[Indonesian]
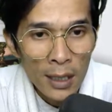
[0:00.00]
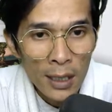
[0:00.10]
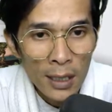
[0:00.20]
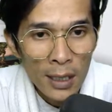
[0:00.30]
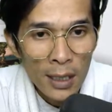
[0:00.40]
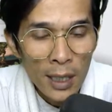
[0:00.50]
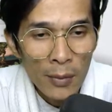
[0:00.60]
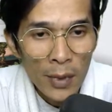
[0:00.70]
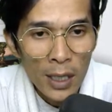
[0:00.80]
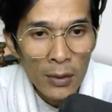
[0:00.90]
Jadi di
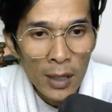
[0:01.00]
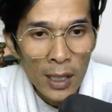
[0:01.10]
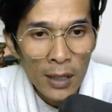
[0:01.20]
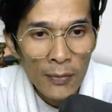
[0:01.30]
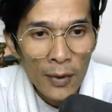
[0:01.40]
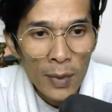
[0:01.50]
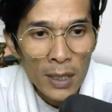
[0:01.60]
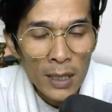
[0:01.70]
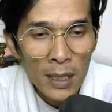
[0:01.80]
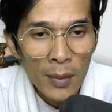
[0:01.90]
dalamnya itu ada
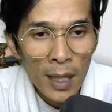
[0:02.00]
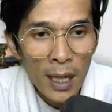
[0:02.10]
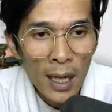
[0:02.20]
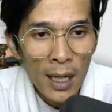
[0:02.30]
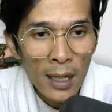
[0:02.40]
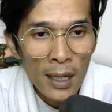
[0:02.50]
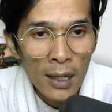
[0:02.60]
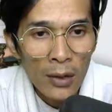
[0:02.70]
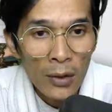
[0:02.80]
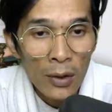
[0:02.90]
informasi di mana kalian
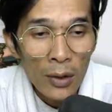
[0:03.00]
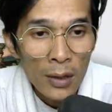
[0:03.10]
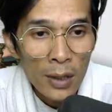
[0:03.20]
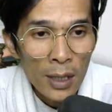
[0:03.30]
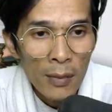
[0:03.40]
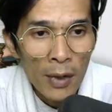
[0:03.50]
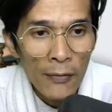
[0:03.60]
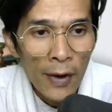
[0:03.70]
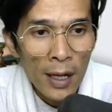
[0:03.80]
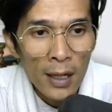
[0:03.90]
akan download, nama
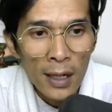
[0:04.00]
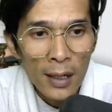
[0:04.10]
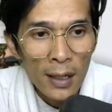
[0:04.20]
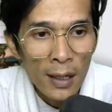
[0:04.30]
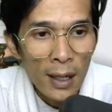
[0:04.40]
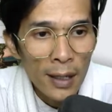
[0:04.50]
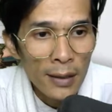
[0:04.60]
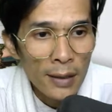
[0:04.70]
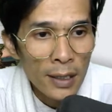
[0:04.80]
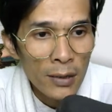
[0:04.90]
file dan
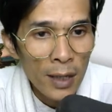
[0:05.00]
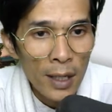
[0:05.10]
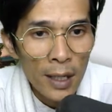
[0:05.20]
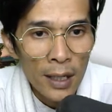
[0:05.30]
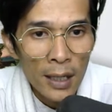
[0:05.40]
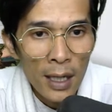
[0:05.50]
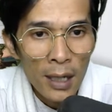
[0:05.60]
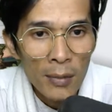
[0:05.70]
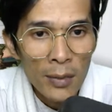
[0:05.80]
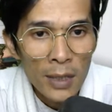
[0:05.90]
lain-lain. Di situ ada di
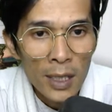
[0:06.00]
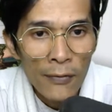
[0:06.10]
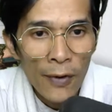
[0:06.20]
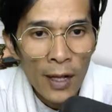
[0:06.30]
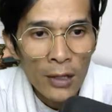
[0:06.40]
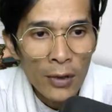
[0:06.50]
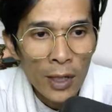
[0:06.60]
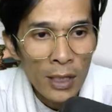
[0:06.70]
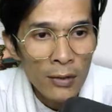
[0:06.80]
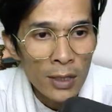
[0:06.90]
dalam si file
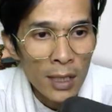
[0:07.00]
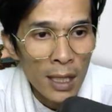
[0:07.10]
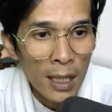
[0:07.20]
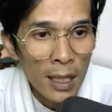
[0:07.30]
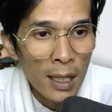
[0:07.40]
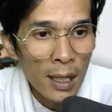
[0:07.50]
torrent itu sendiri.